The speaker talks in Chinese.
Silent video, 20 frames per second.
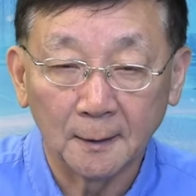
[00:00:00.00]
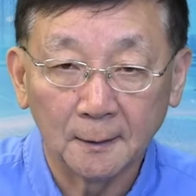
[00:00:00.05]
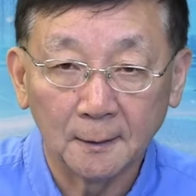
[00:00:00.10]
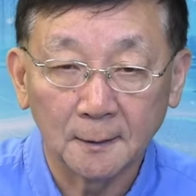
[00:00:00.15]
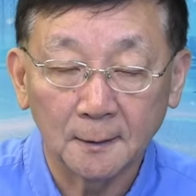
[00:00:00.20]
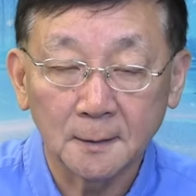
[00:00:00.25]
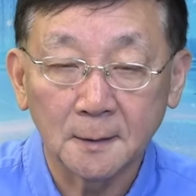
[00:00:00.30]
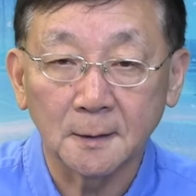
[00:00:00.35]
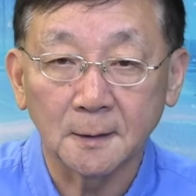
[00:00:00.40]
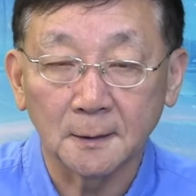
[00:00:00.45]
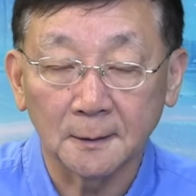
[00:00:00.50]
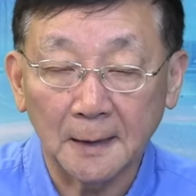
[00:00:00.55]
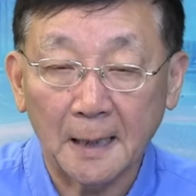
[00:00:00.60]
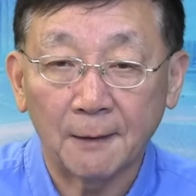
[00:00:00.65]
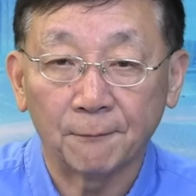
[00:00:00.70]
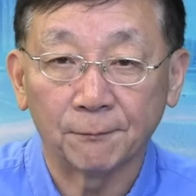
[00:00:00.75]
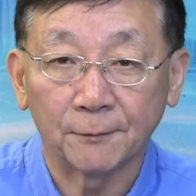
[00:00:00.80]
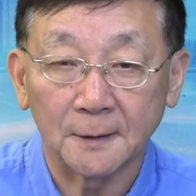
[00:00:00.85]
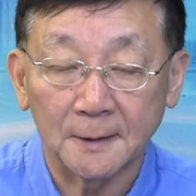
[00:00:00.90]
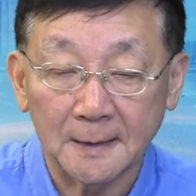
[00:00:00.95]
那这是大
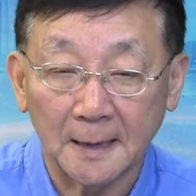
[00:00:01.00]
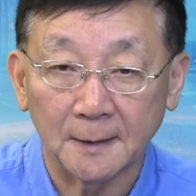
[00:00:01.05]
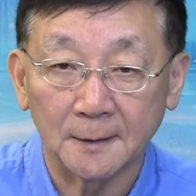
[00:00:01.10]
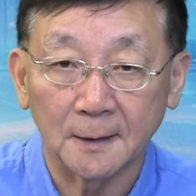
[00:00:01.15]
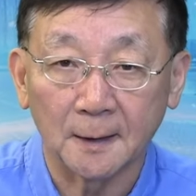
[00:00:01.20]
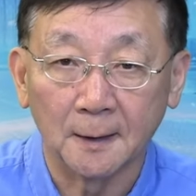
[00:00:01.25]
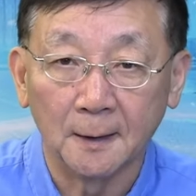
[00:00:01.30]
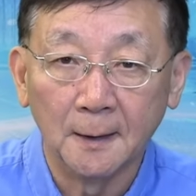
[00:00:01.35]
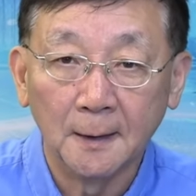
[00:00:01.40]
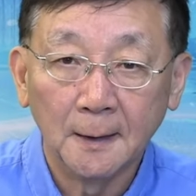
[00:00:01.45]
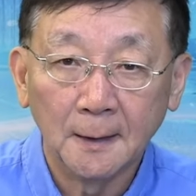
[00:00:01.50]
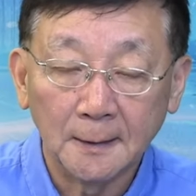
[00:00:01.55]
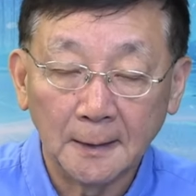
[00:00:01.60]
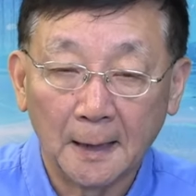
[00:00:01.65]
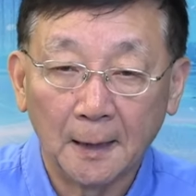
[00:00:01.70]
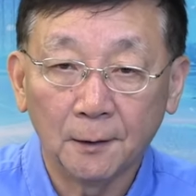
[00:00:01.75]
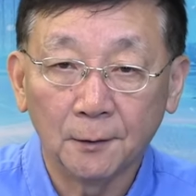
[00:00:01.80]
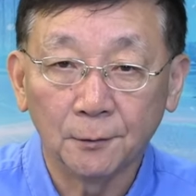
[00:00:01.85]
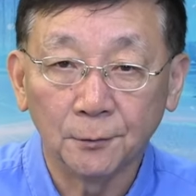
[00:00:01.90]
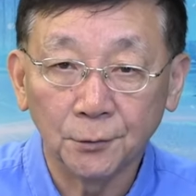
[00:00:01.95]
幅的下降，
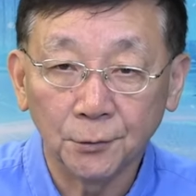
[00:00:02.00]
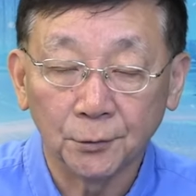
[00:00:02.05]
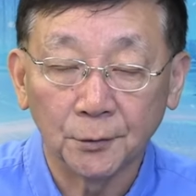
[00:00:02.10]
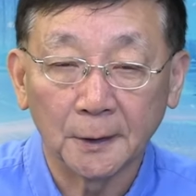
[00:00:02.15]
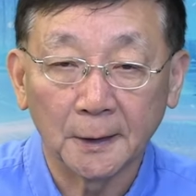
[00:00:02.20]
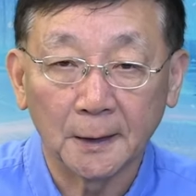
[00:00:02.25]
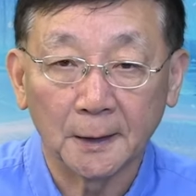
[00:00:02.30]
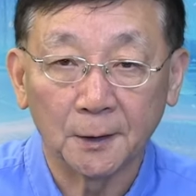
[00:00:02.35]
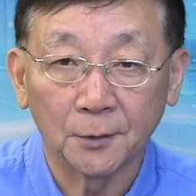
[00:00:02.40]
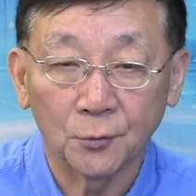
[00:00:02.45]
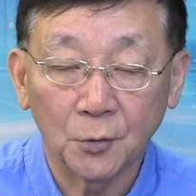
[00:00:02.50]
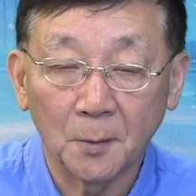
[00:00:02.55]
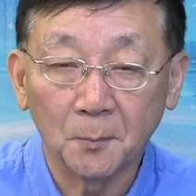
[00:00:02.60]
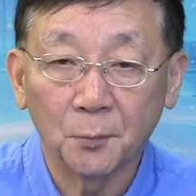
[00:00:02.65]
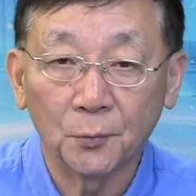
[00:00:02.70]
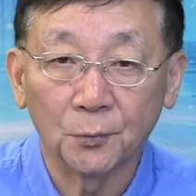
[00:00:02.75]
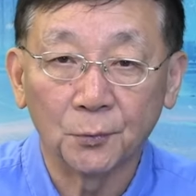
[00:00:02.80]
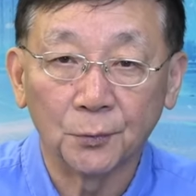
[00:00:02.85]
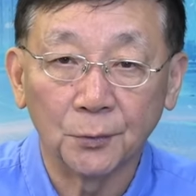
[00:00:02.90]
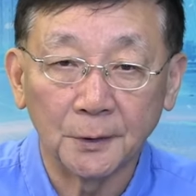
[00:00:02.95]
然后又给川
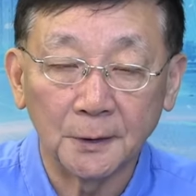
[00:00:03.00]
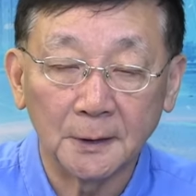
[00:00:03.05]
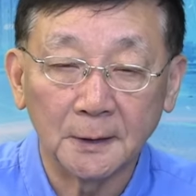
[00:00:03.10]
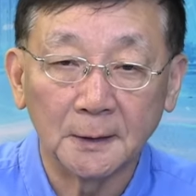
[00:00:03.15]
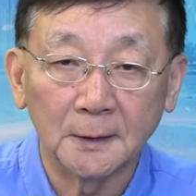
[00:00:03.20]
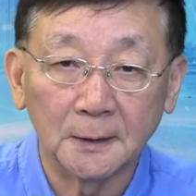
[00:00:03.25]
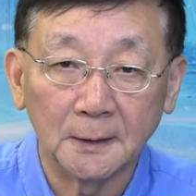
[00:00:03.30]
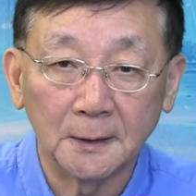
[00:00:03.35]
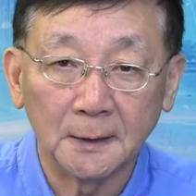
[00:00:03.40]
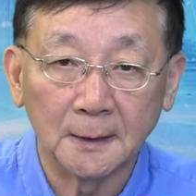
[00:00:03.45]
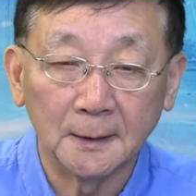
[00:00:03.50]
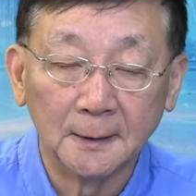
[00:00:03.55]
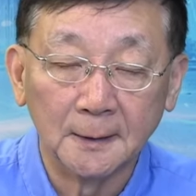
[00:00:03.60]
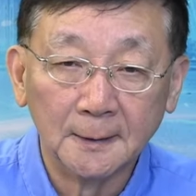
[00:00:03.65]
普一个，